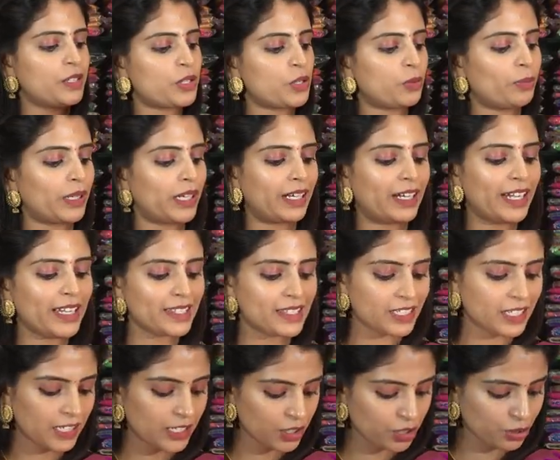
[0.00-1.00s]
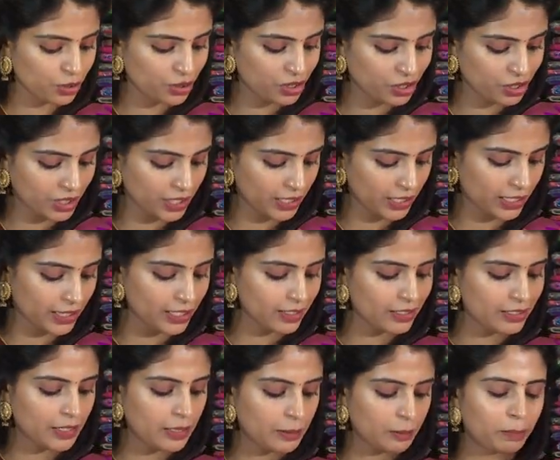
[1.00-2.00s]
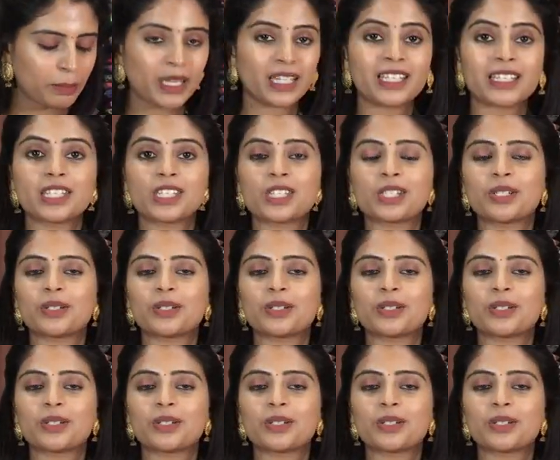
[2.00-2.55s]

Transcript: సో మనం నెక్స్ట్ కలర్ చూస్తున్నారు కదా పింక్